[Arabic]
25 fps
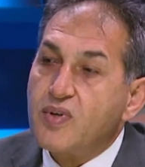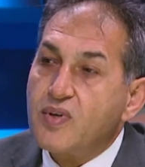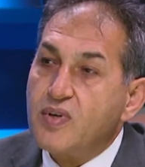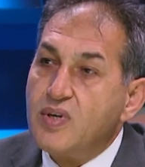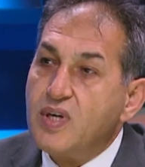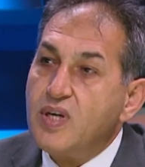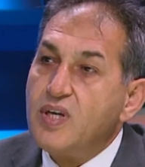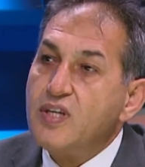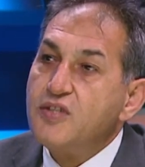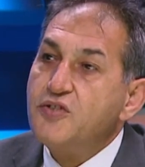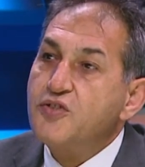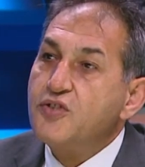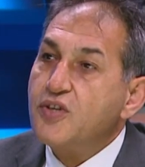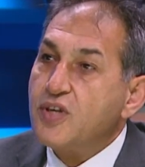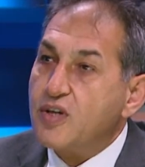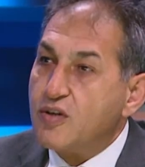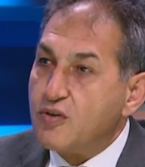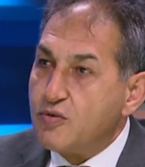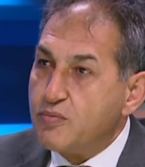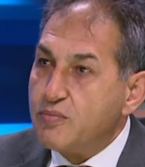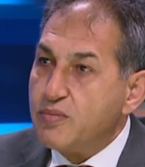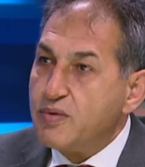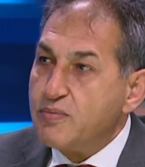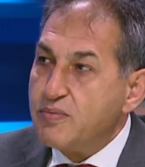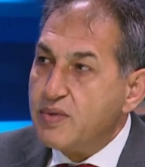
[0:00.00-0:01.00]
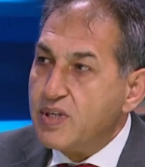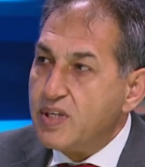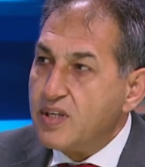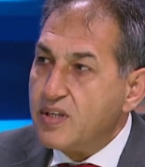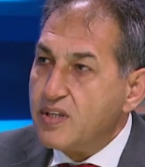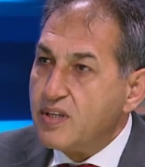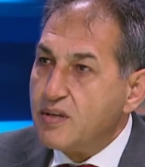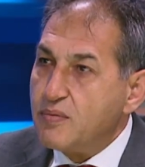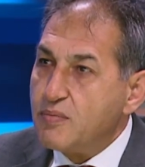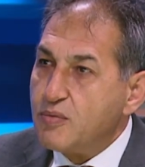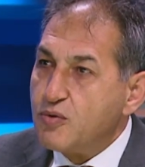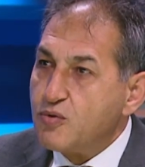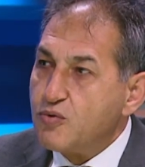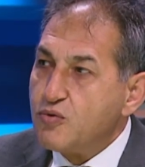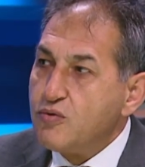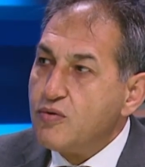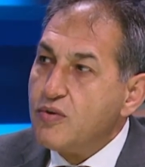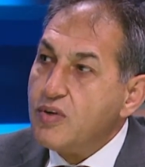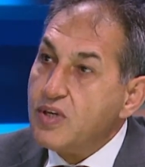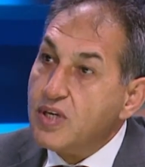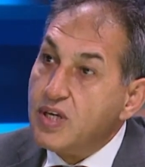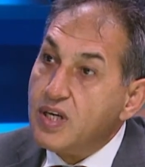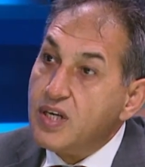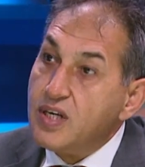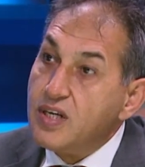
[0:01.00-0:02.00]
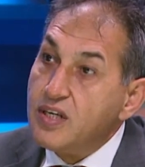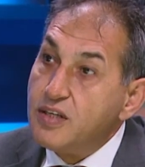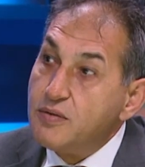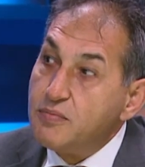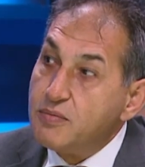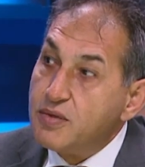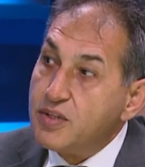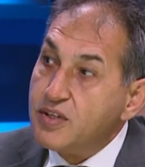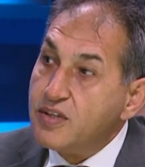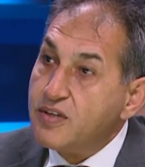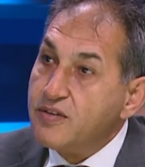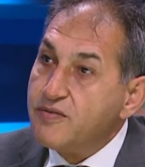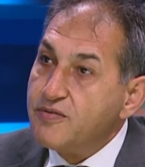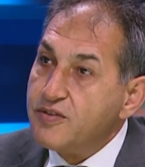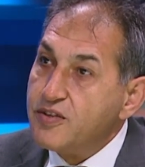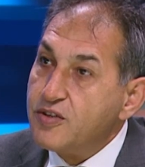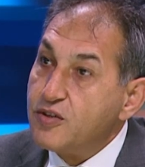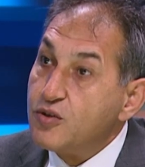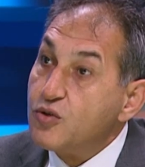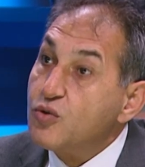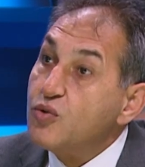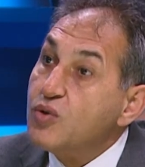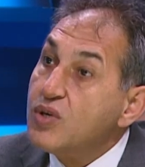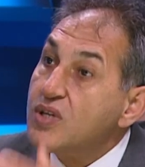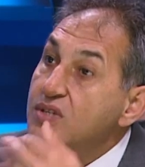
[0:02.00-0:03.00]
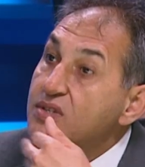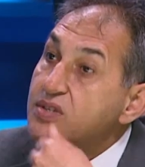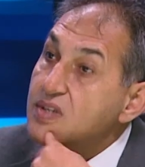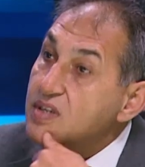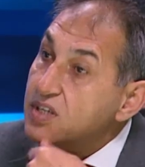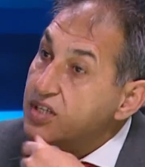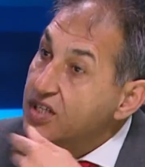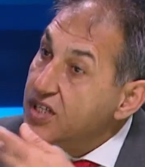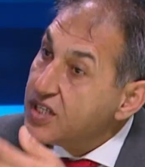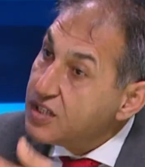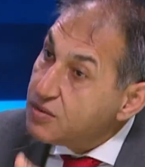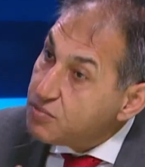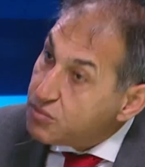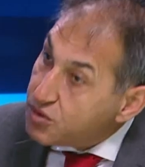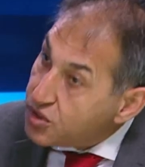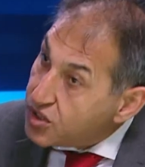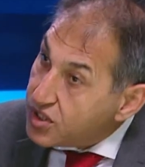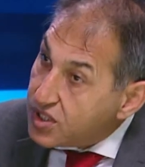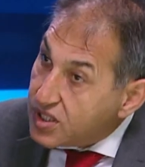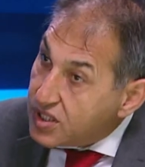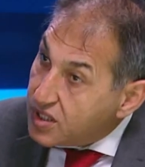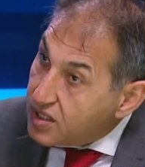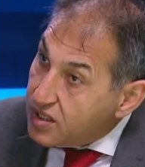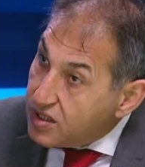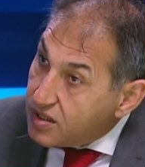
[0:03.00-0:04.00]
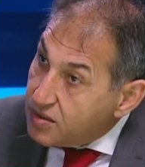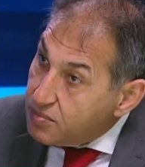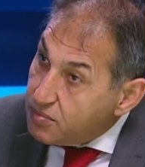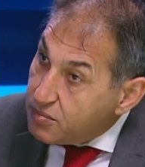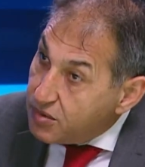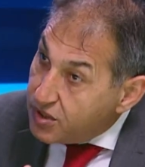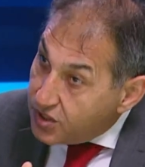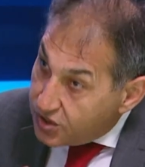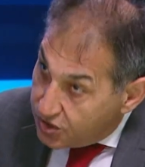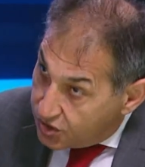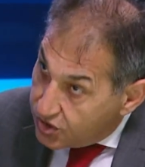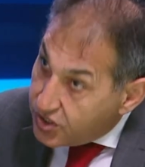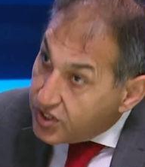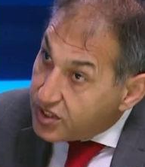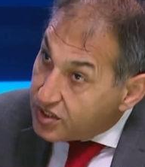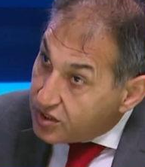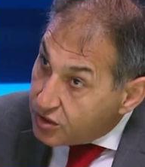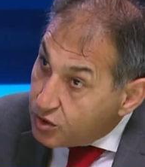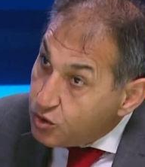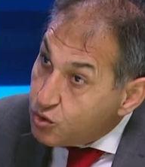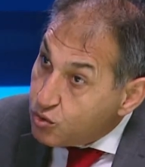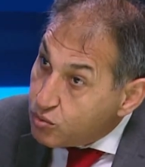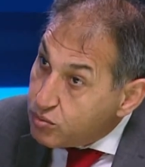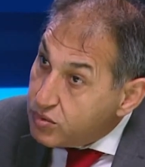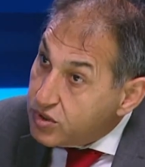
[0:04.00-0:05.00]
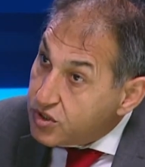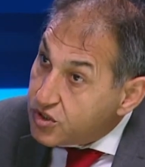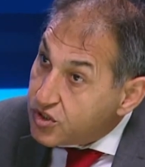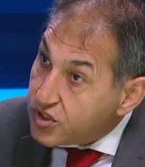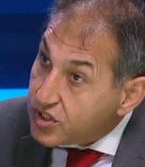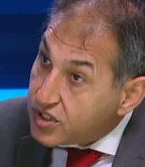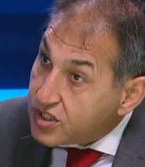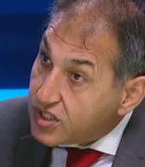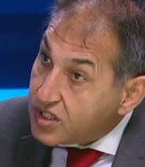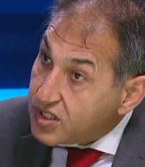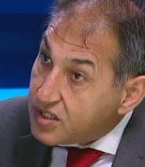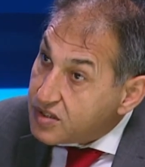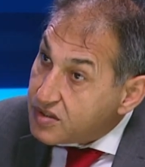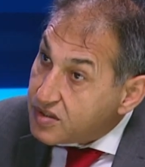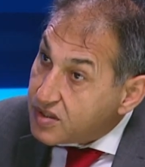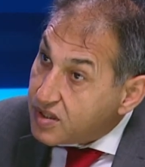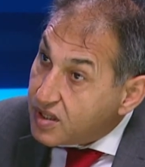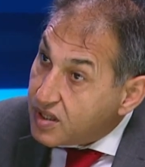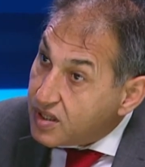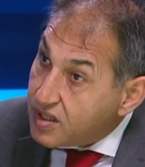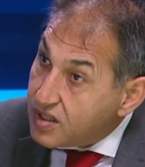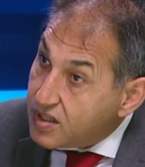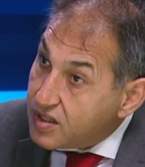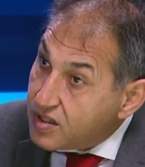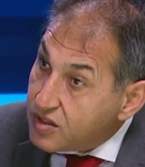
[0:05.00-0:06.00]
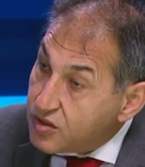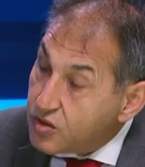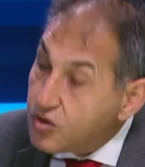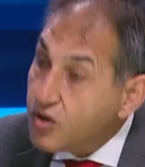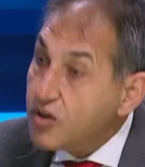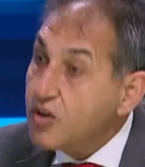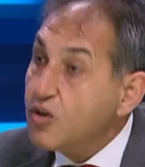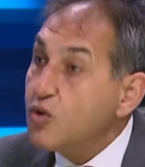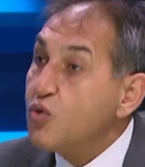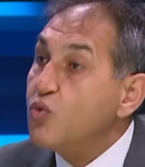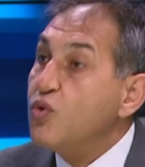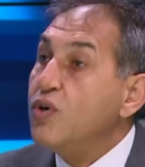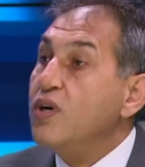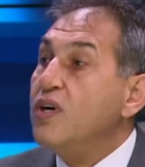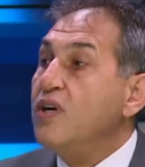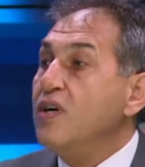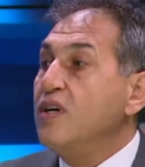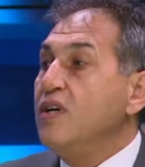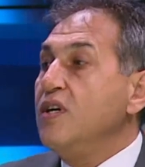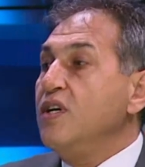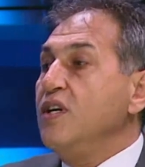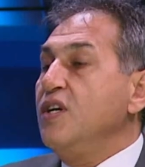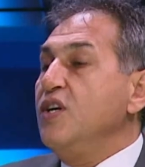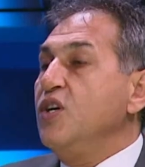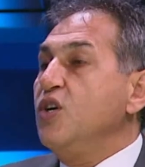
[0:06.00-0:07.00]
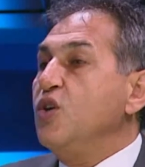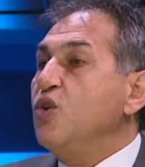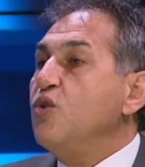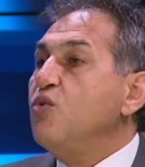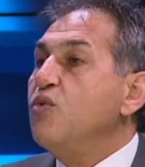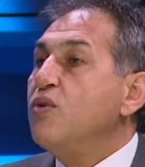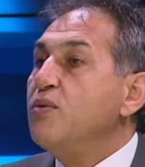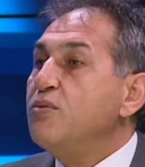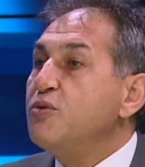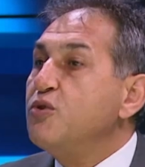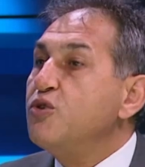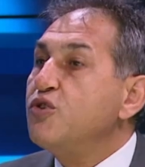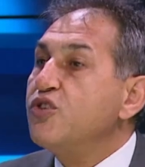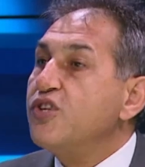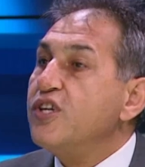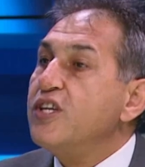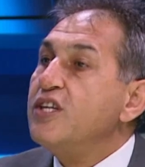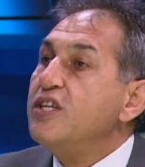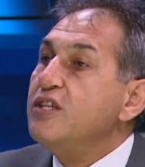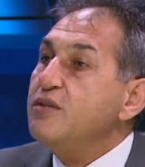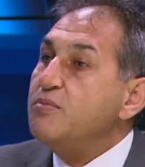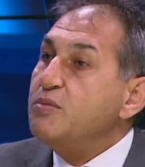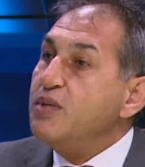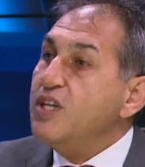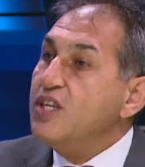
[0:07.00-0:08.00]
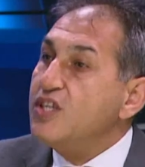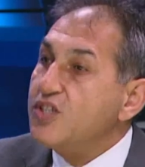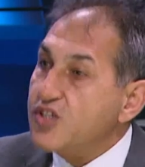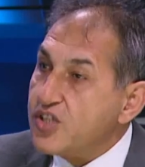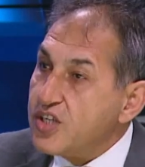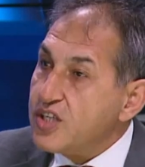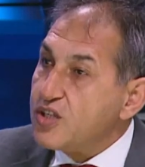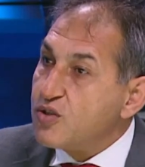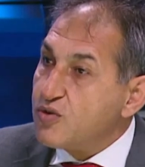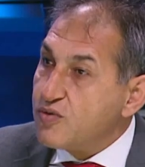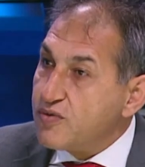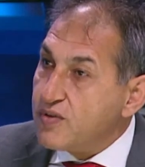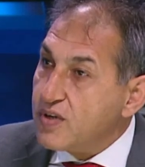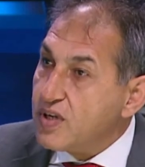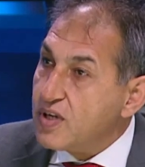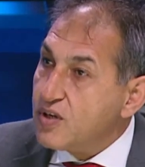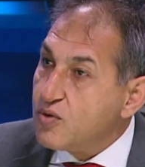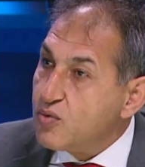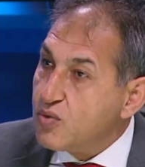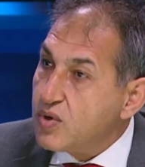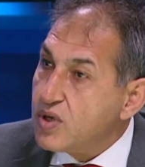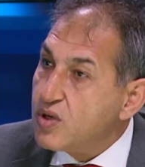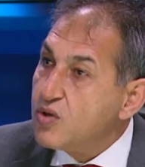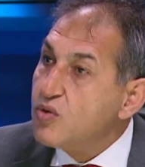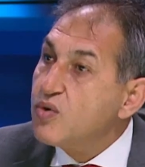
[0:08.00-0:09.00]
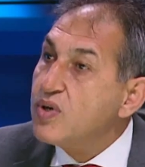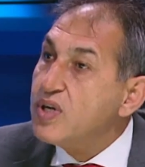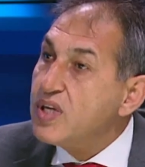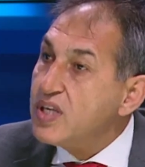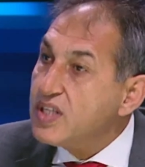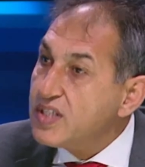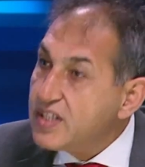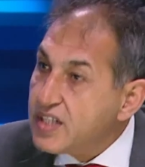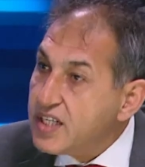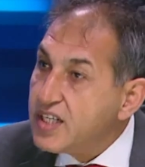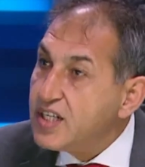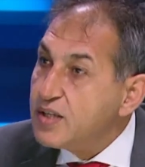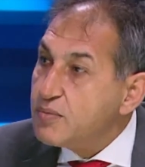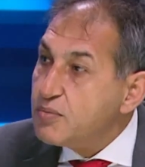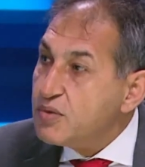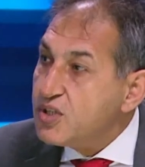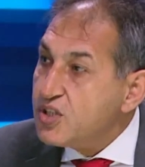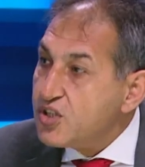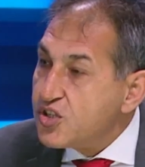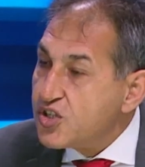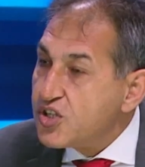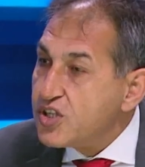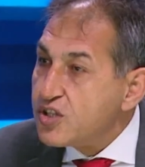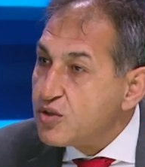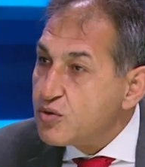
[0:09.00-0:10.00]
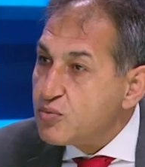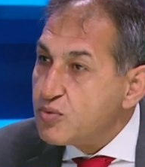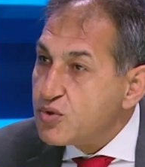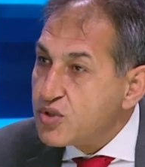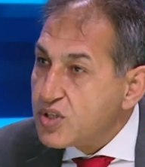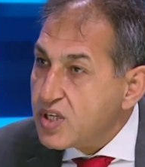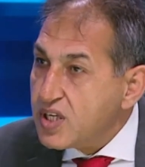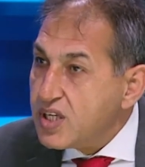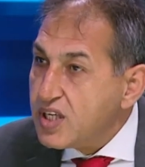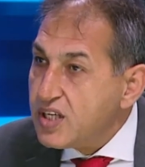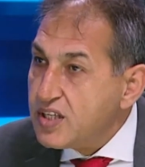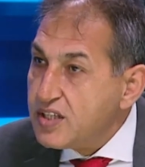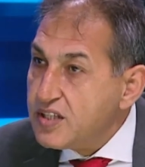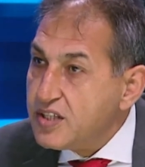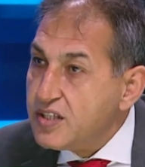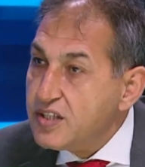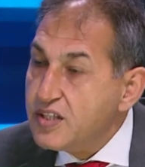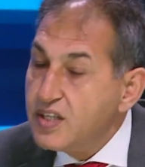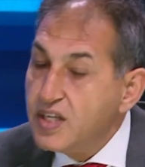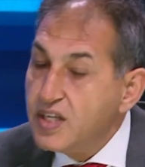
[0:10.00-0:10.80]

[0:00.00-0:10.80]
أجل ربما هذا الموضوع الآن غفير هو أصلا كان مشكل ميليشيات عنده ميليشيات خاصة هو هو بده يشرعن ميليشياته في الأول هو لديه ميليشياته مسلحين